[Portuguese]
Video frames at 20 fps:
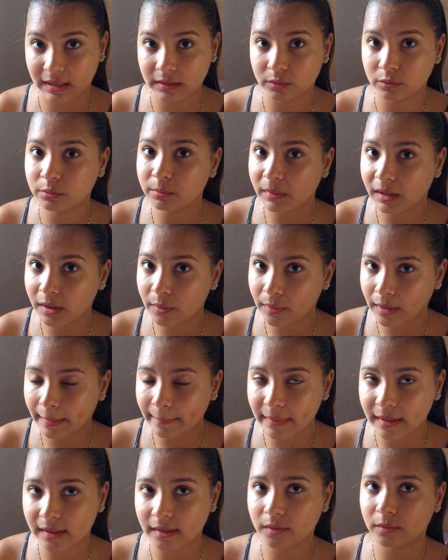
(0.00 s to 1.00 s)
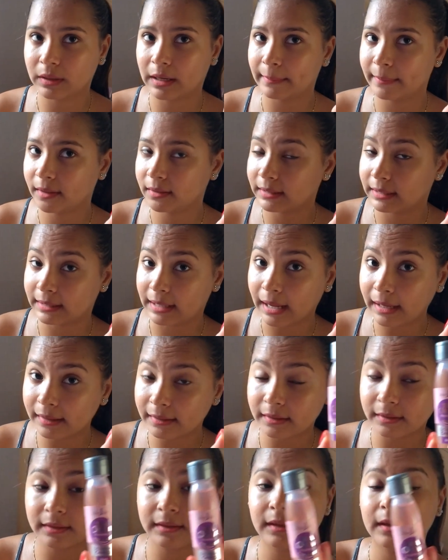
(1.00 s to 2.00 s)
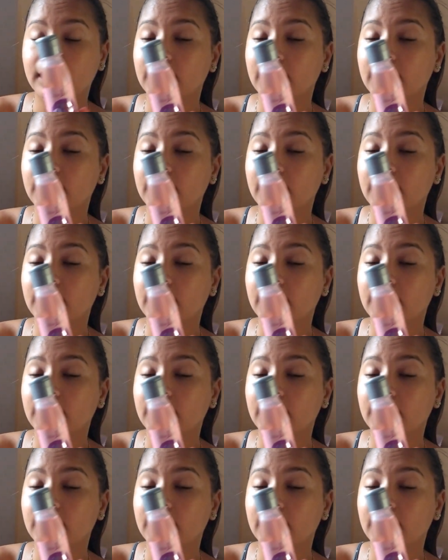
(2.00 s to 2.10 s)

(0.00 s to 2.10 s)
No meu cabelo, cabelo da Daiane.